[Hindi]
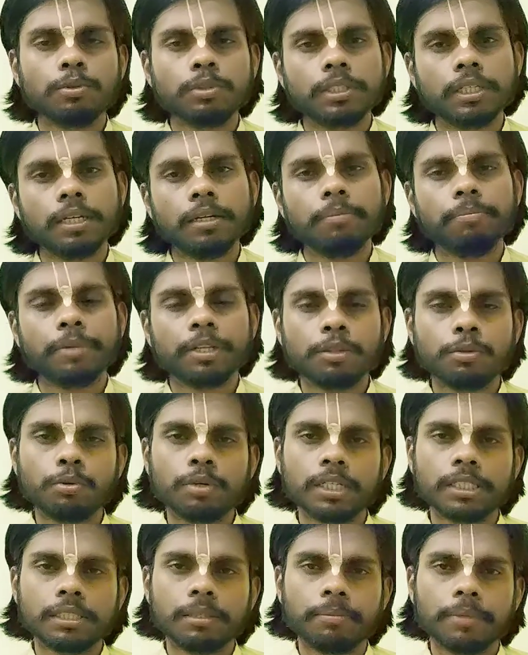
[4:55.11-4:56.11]
उसे
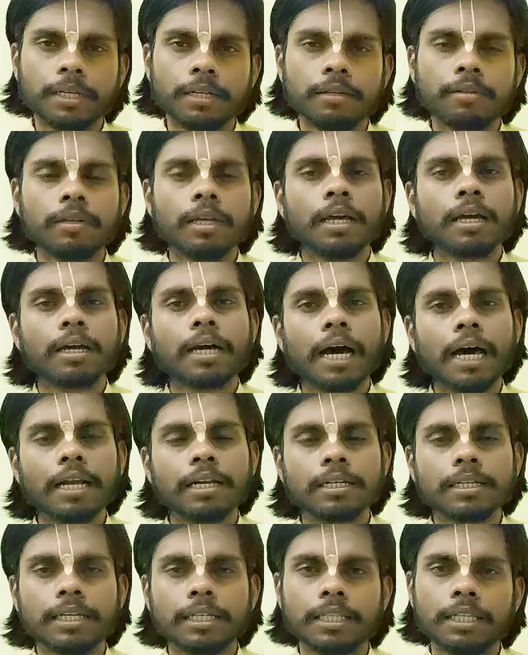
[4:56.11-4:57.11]
मृत्यु के समय
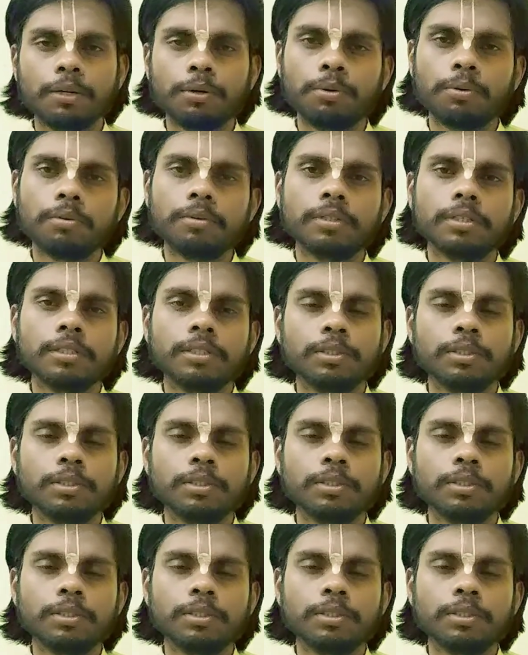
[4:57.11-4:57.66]
काल के देव